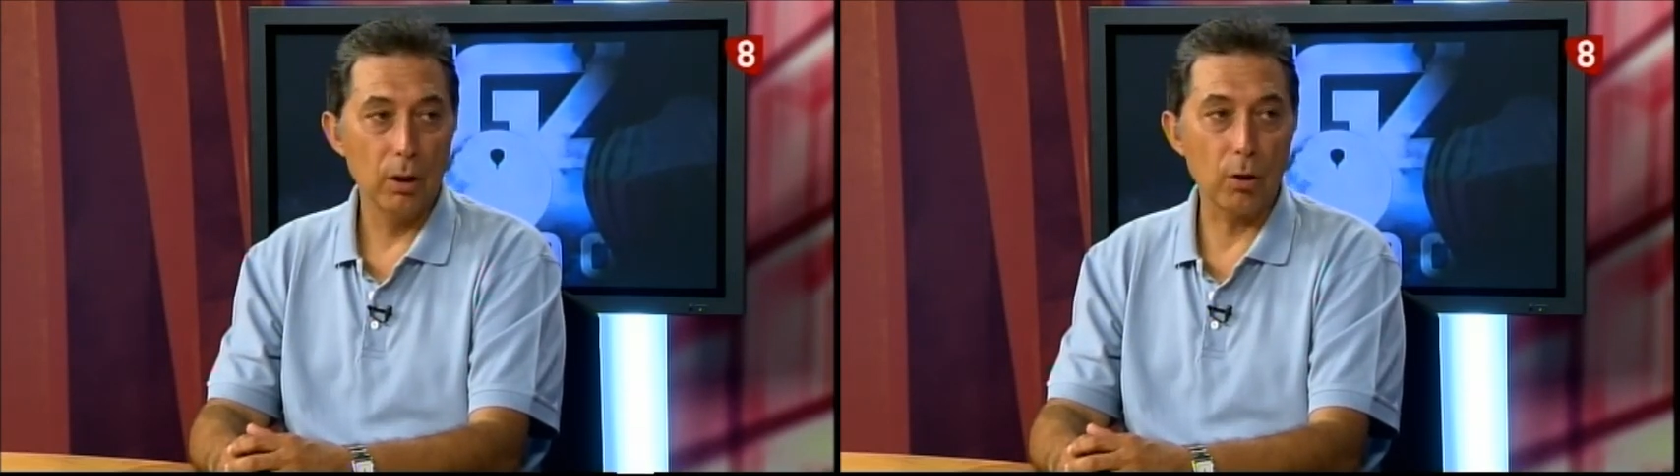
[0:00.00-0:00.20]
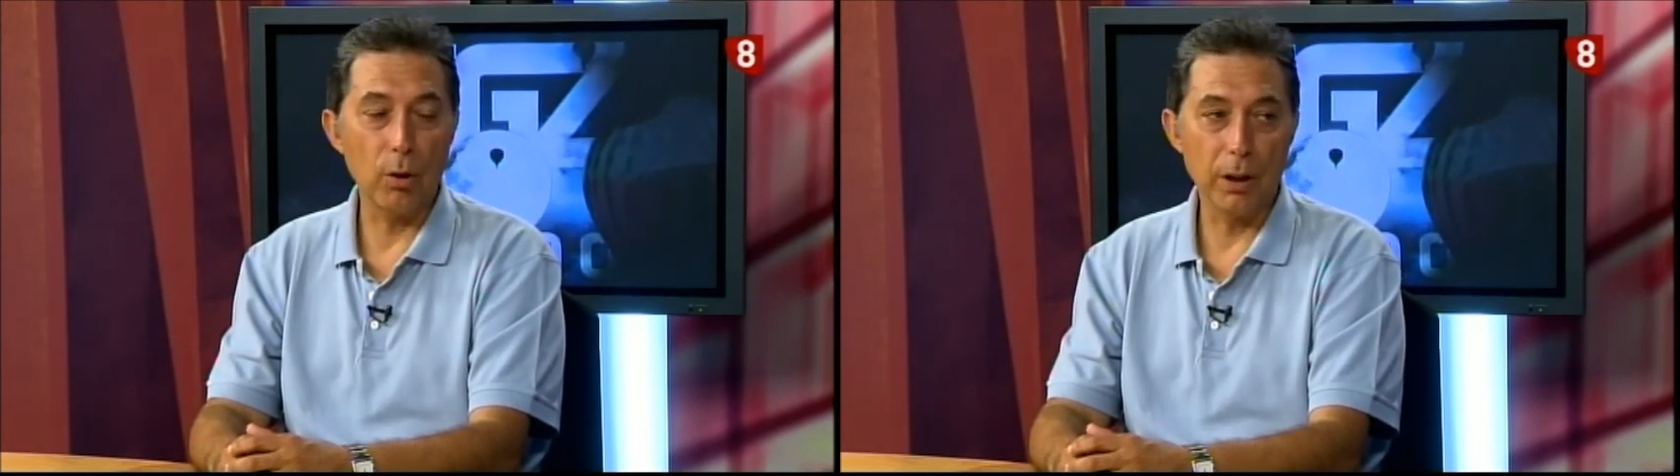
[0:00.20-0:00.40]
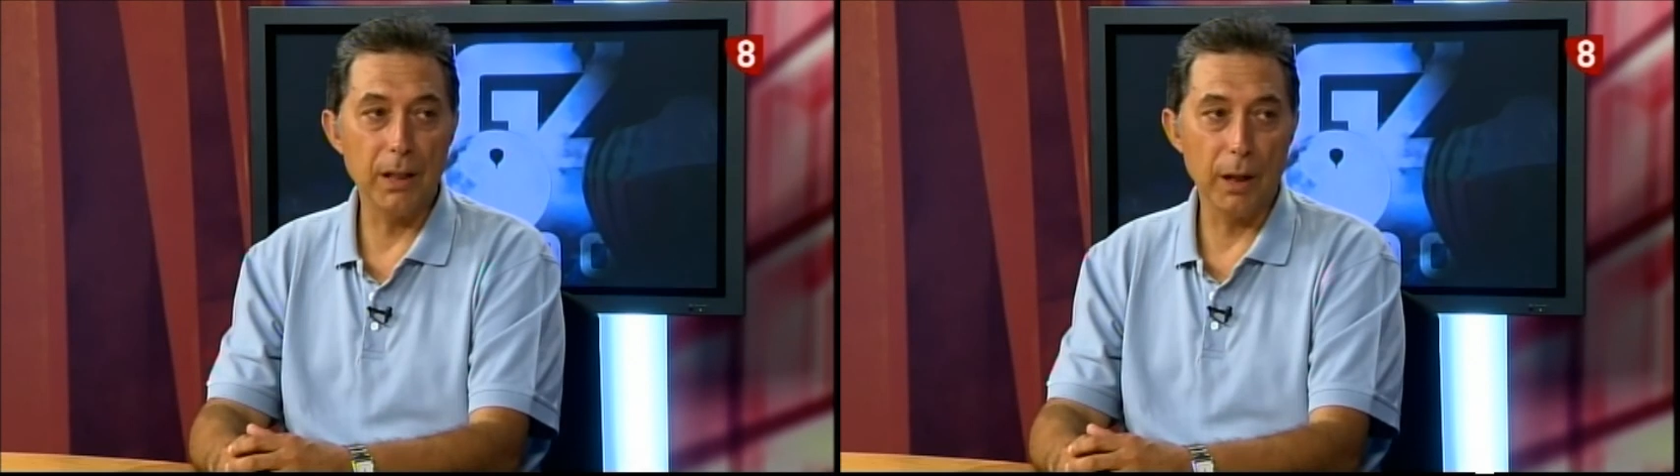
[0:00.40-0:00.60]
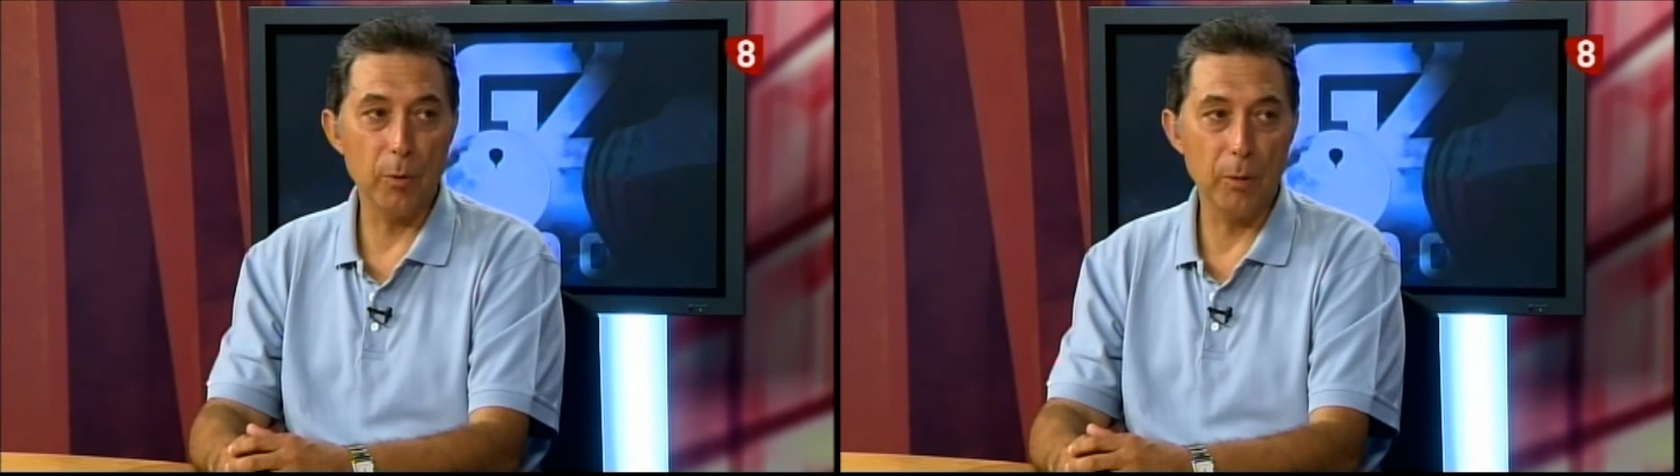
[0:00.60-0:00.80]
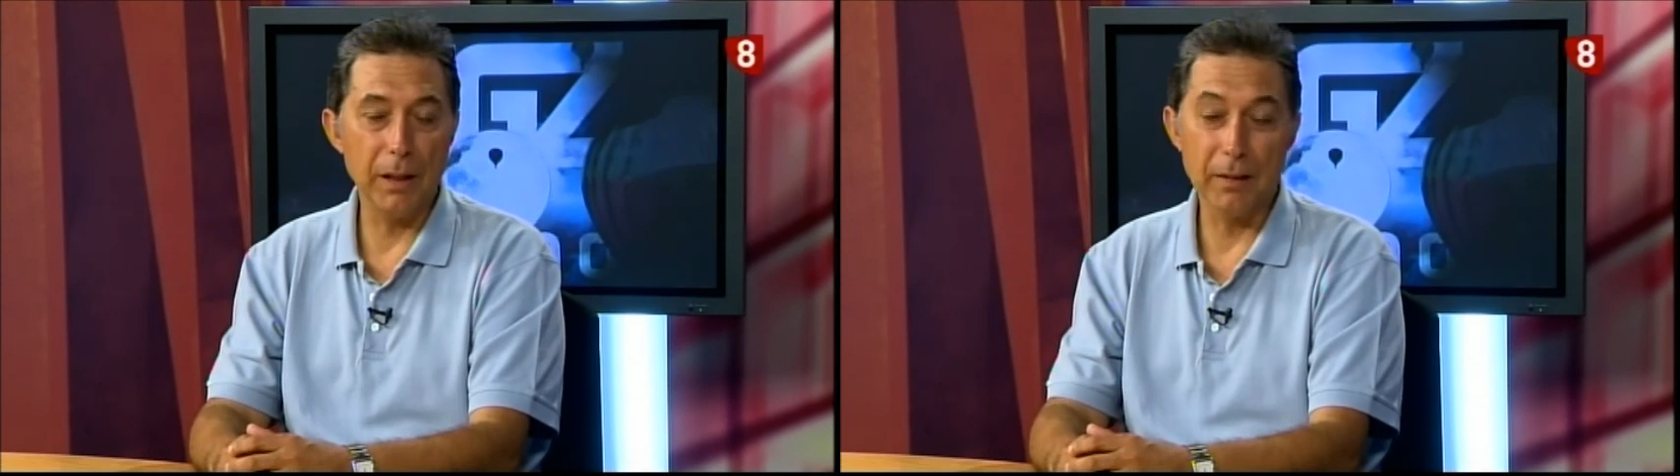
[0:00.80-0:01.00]
con
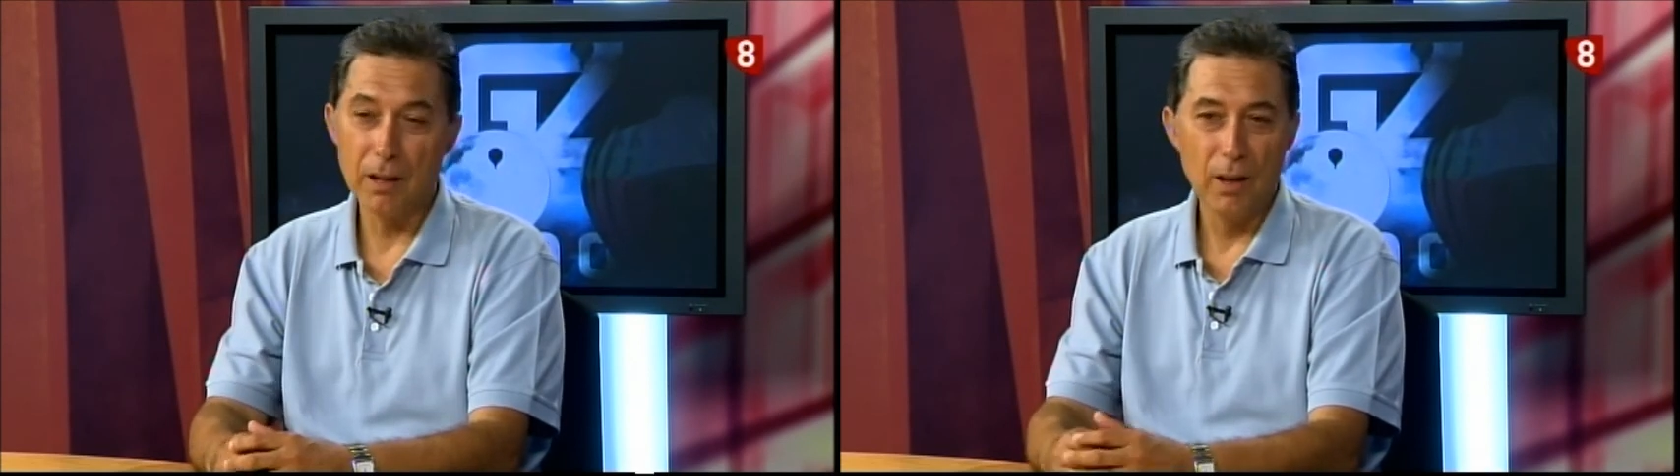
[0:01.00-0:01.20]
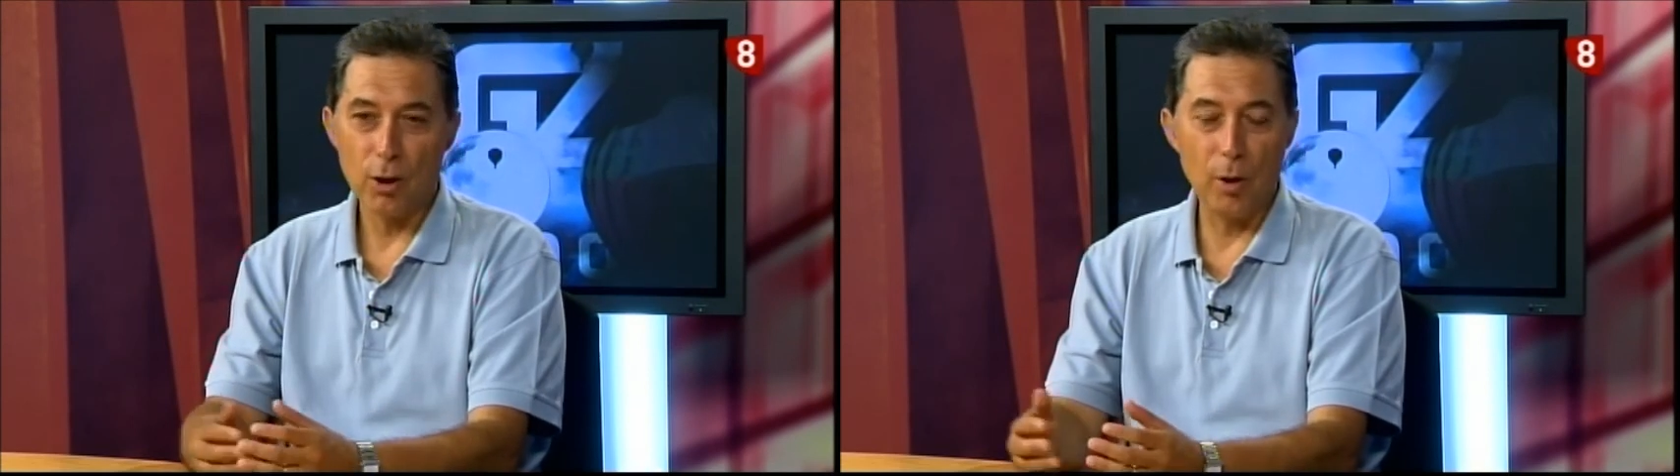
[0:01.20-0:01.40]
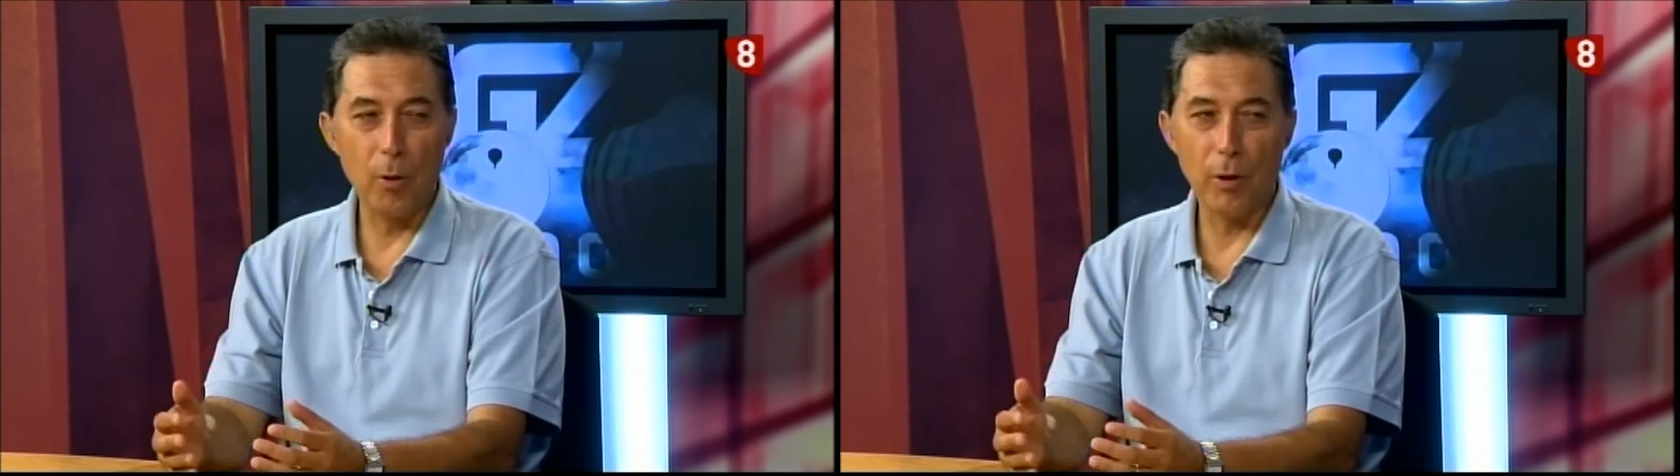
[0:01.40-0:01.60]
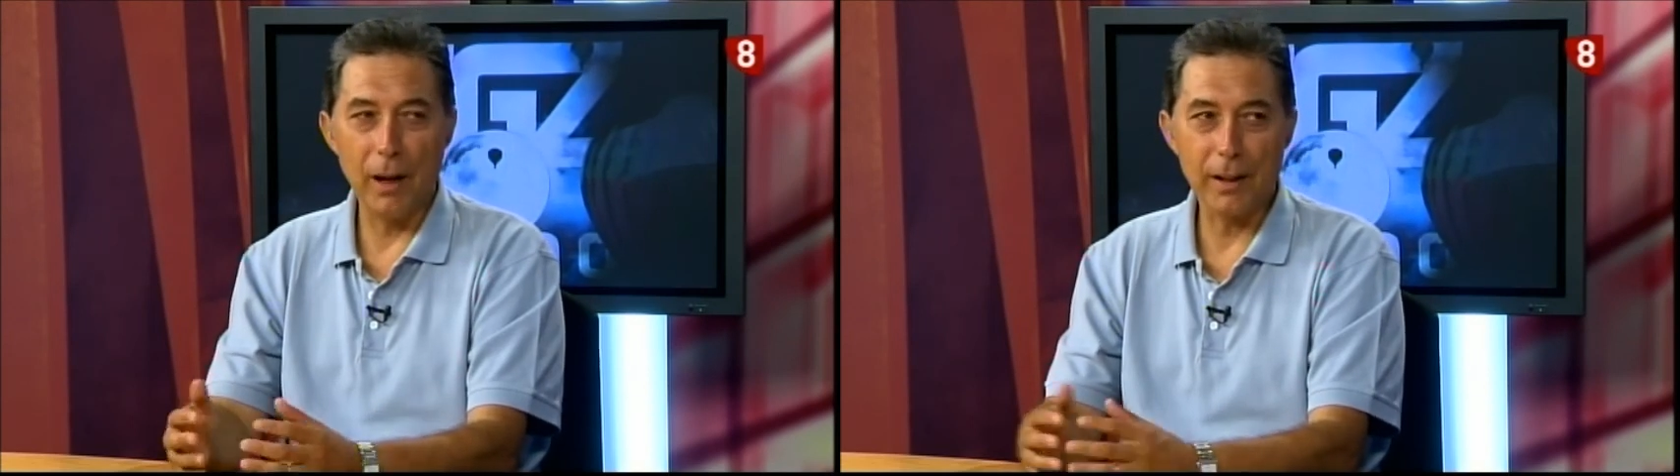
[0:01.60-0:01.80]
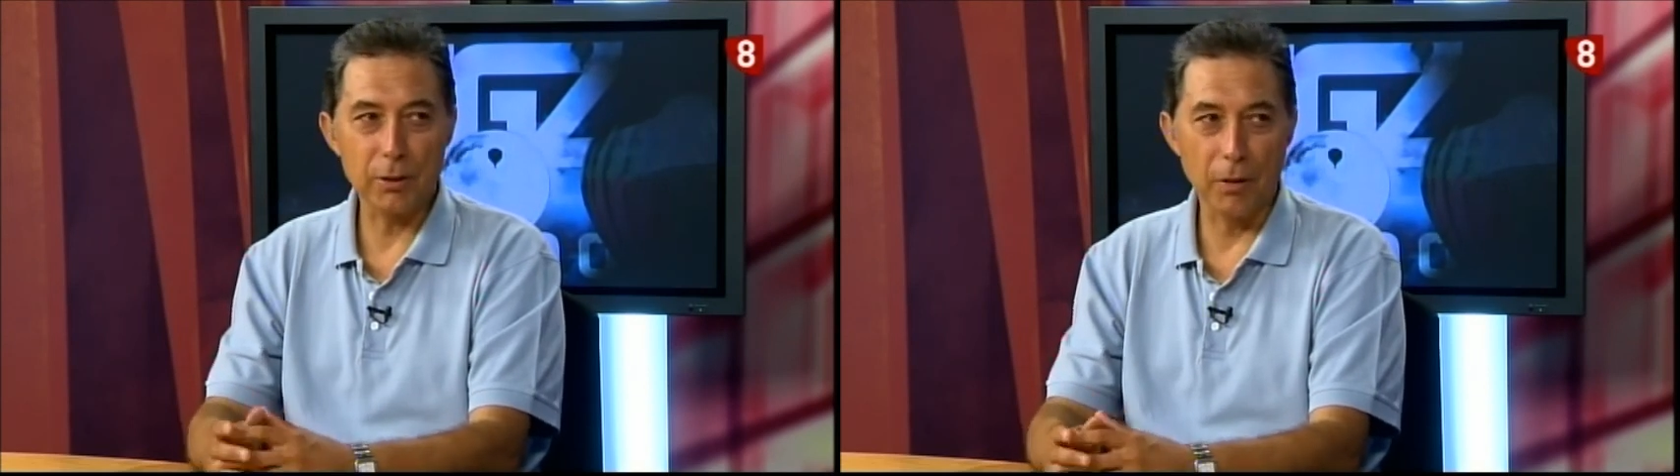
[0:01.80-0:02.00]
Guillermo Ibáñez, como con
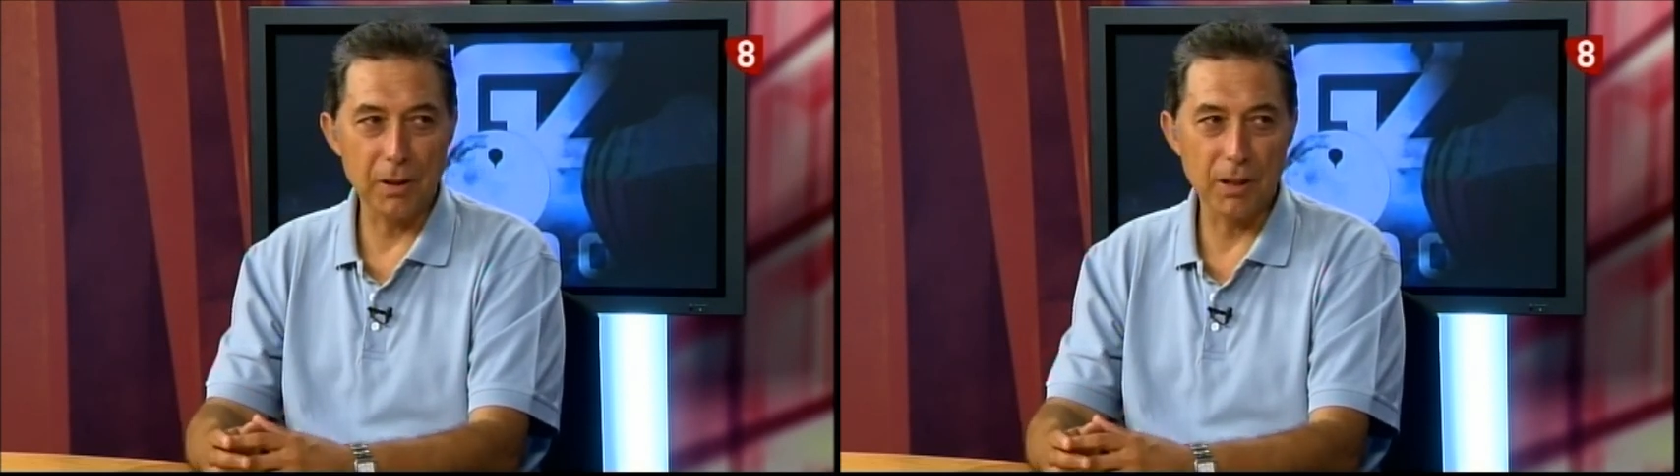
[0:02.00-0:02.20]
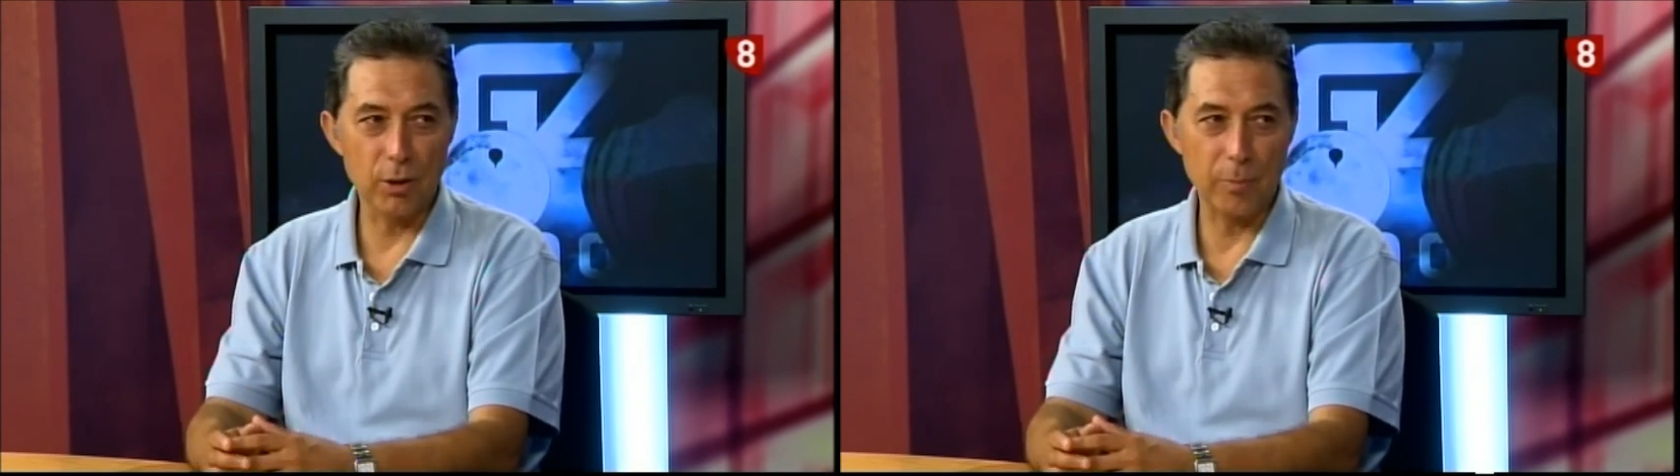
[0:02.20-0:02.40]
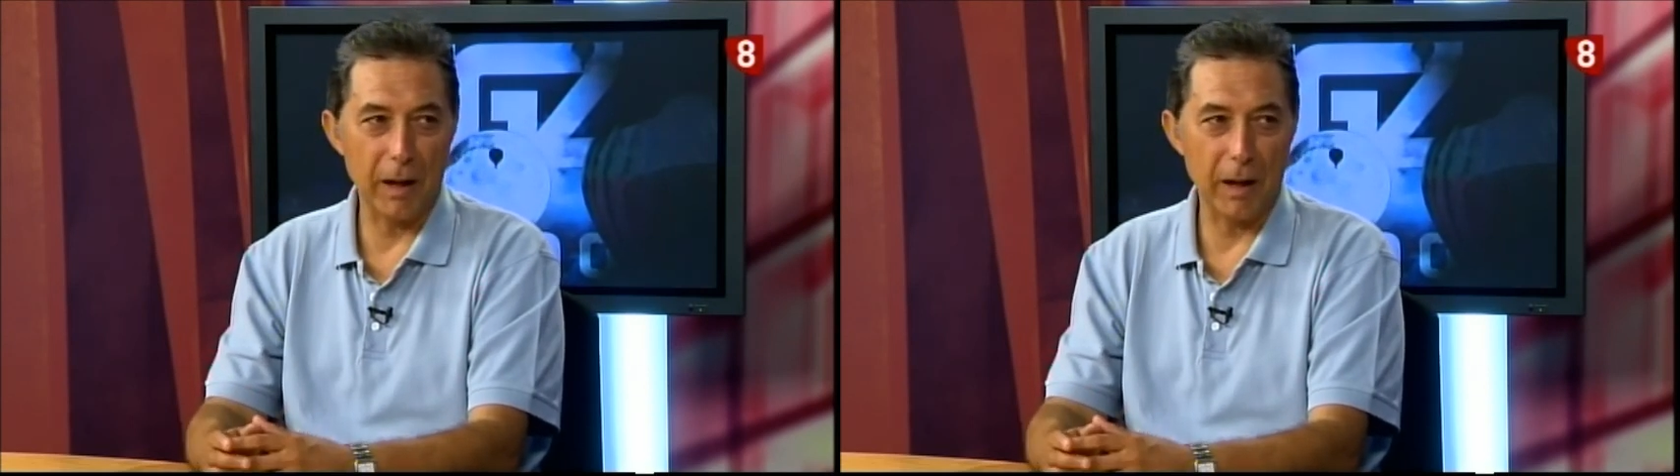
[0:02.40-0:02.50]
el resto de chicos.